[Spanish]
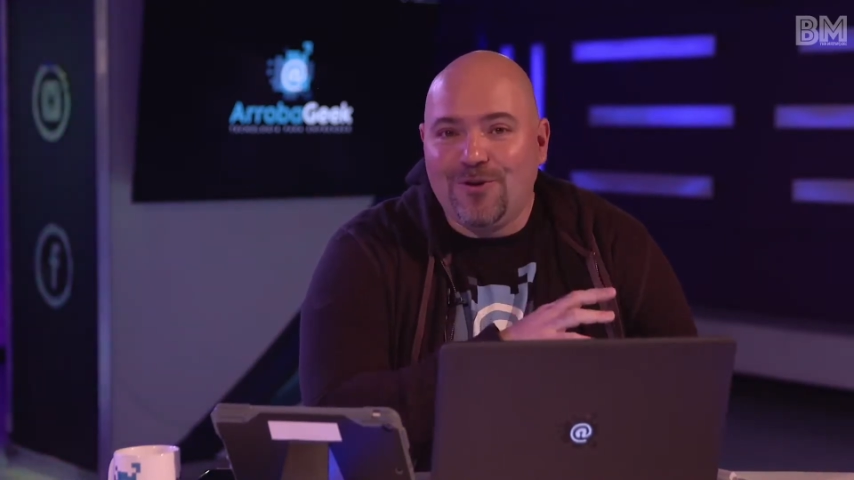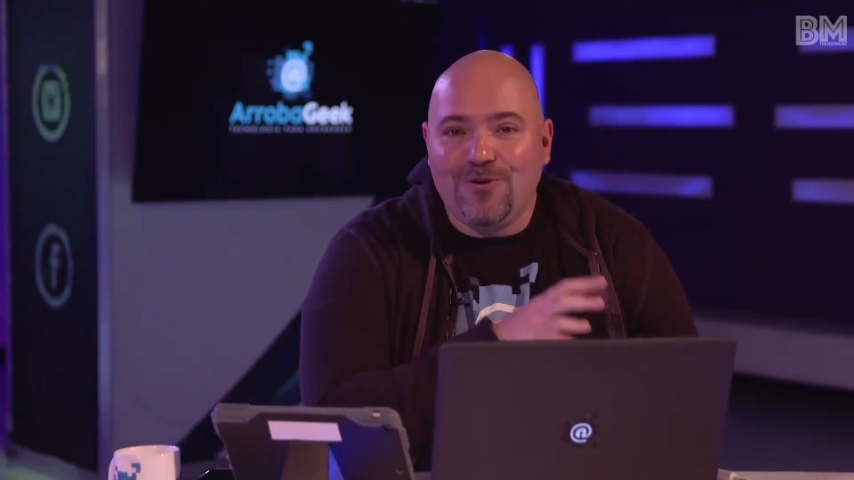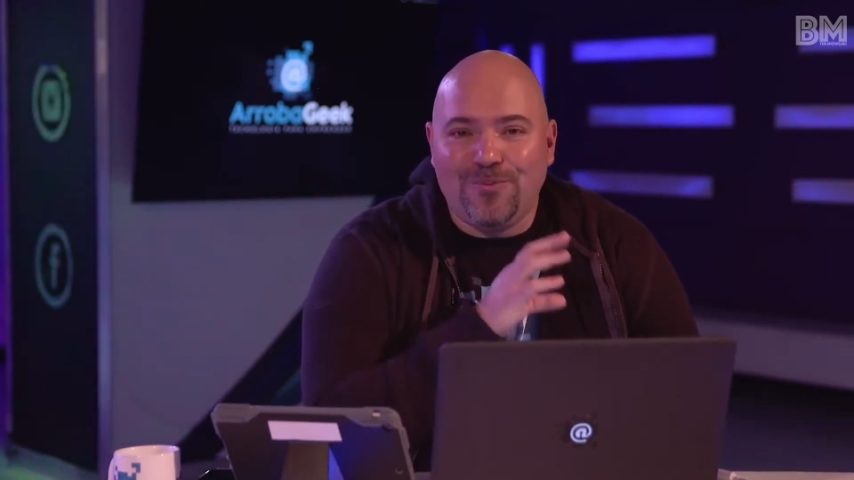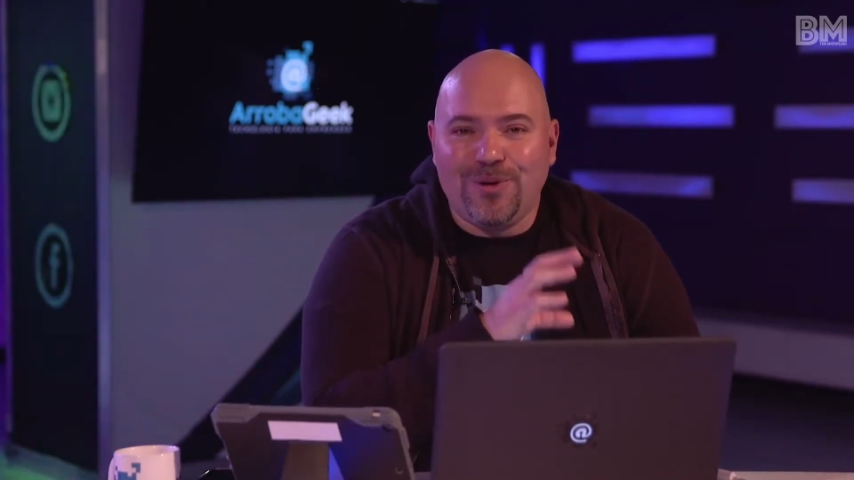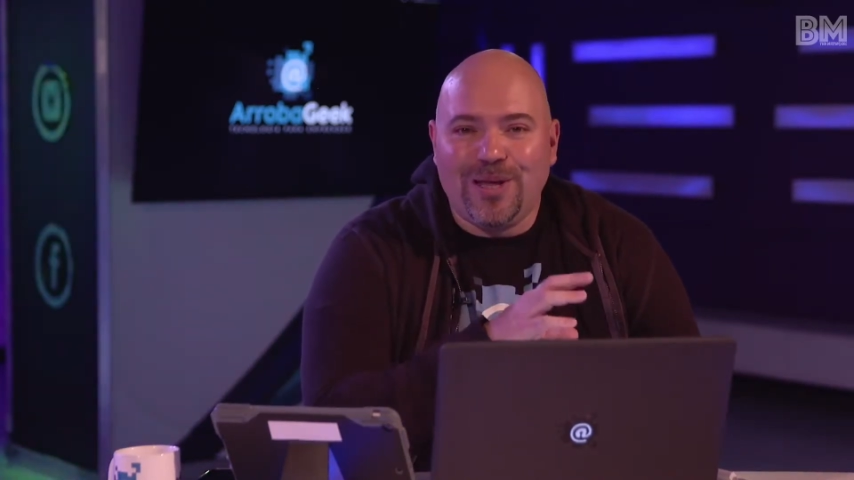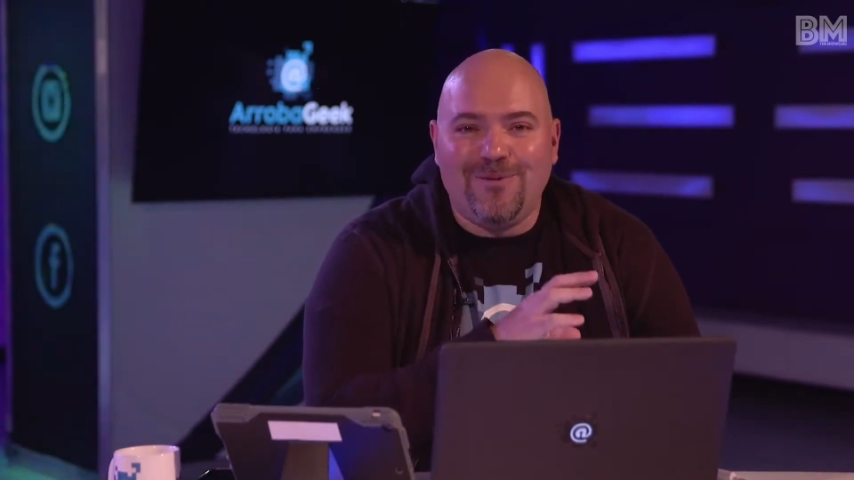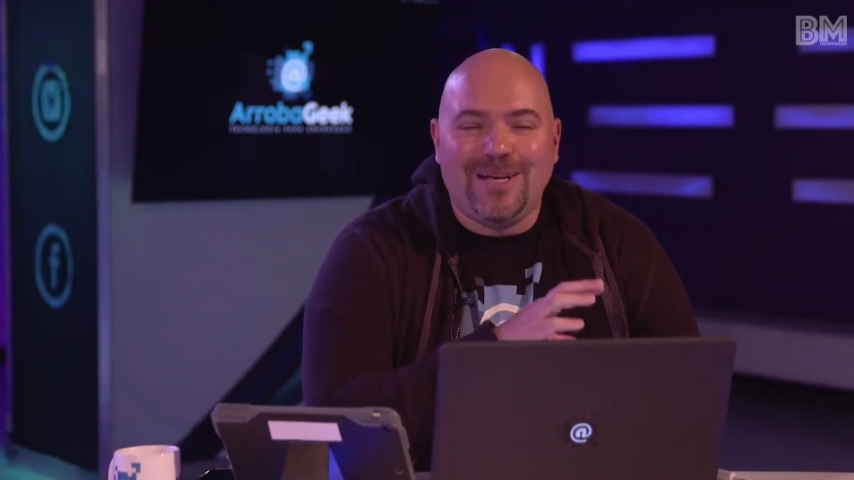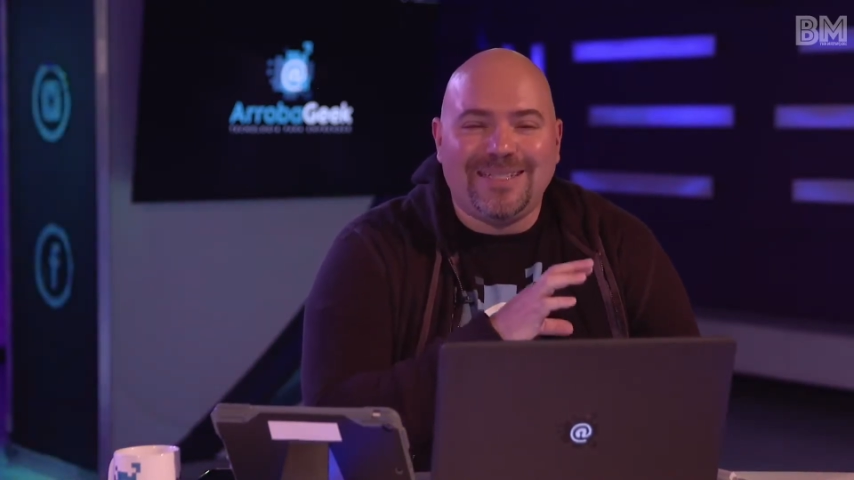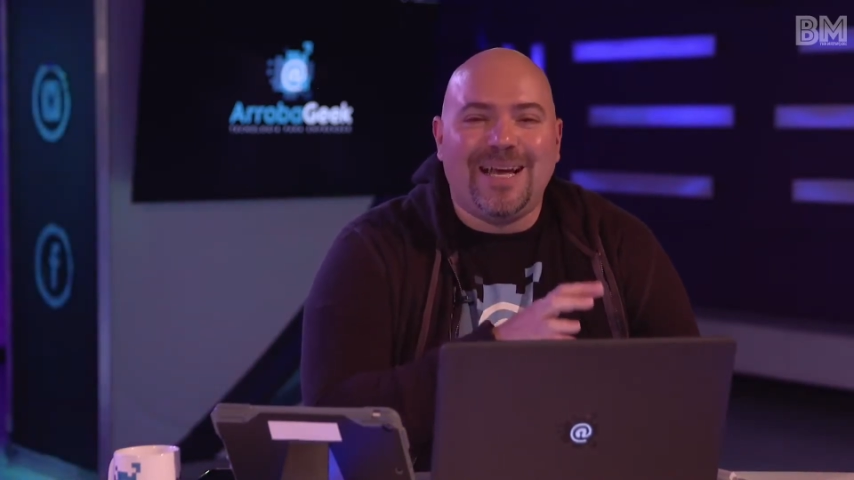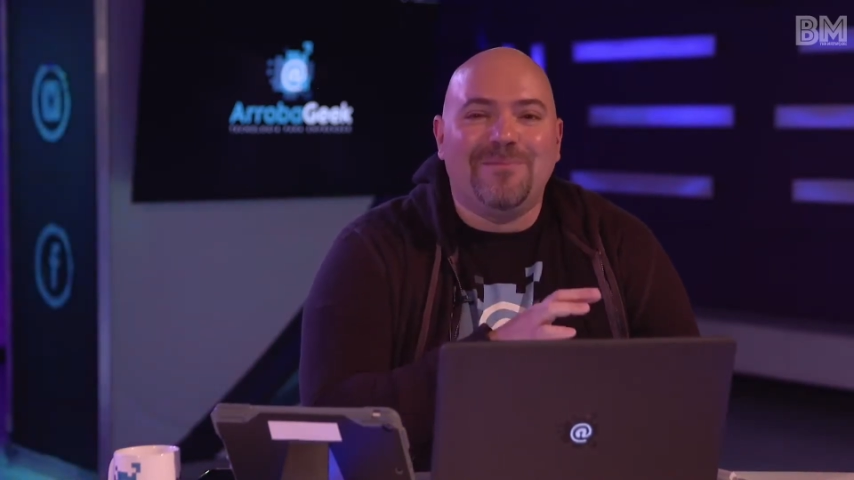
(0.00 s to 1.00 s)
en los grupos de
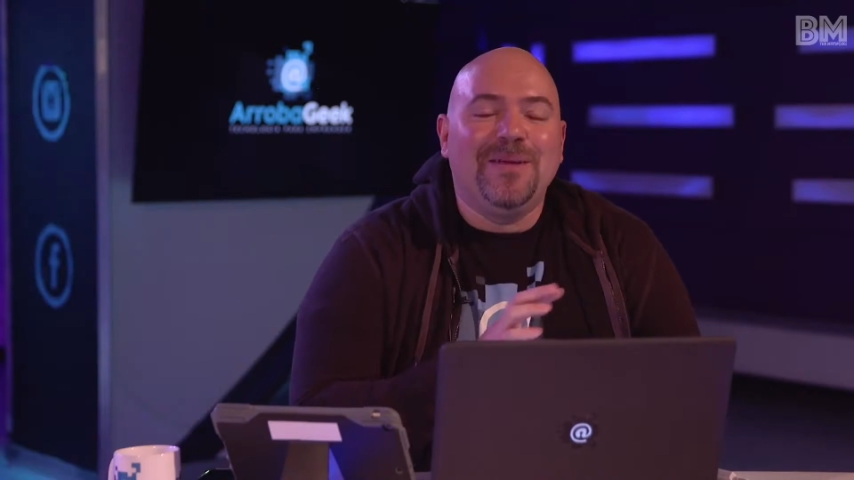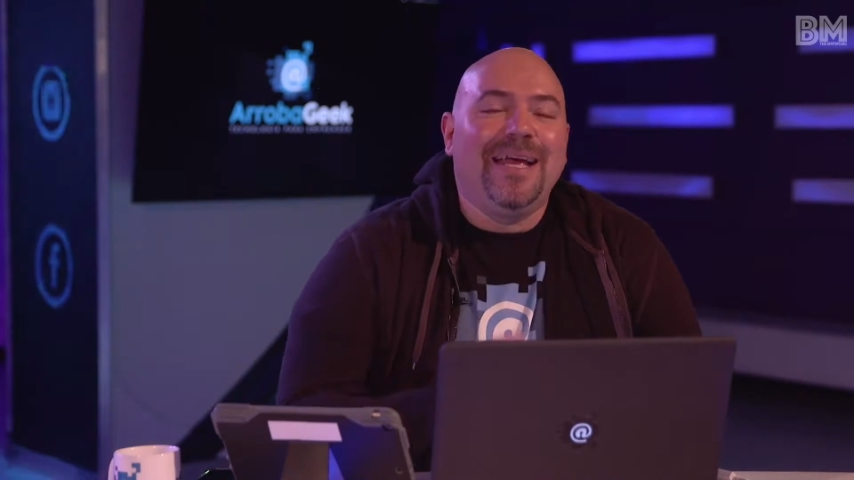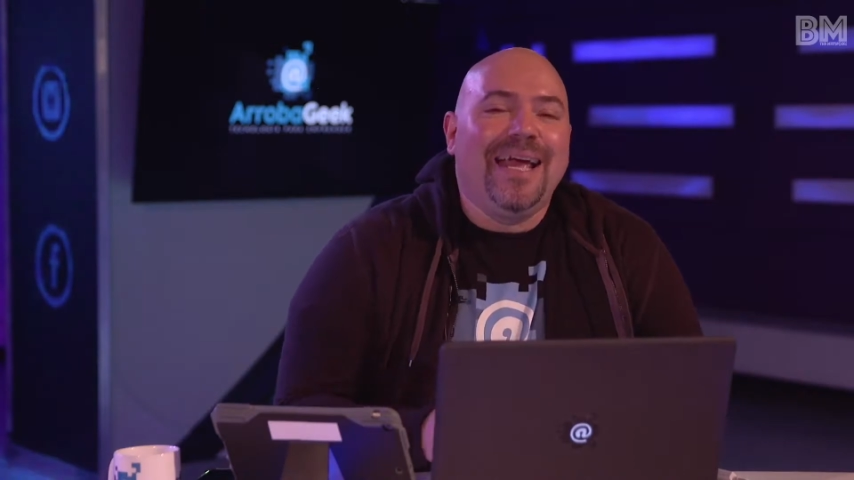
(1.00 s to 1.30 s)
WhatsApp